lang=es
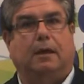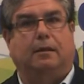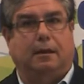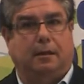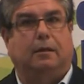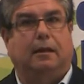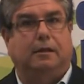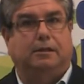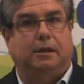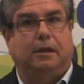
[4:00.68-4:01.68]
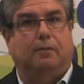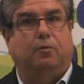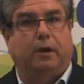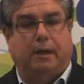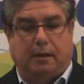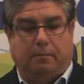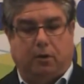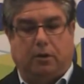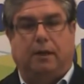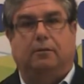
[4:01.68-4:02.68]
es tarde si la dicha es buena y por
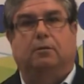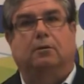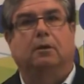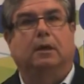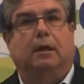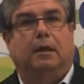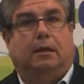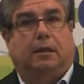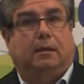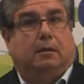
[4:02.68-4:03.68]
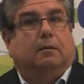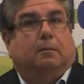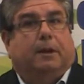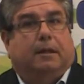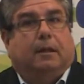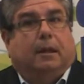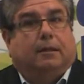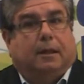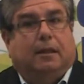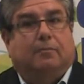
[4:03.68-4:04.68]
lo tanto eh,
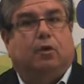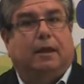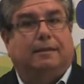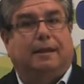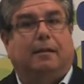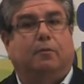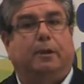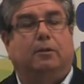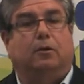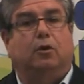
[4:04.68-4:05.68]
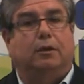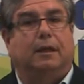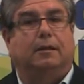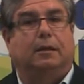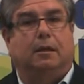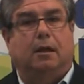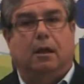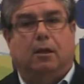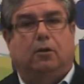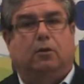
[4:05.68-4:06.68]
entendemos que este es el momento. No obstante,
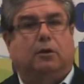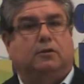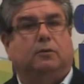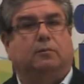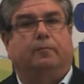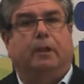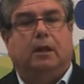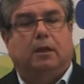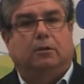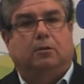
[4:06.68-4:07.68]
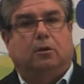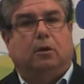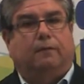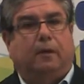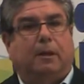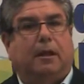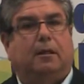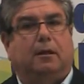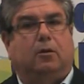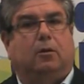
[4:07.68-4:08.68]
yo creo que son dos
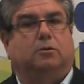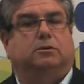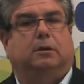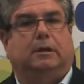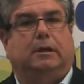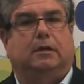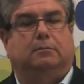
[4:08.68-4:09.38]
efemérides o dos eh,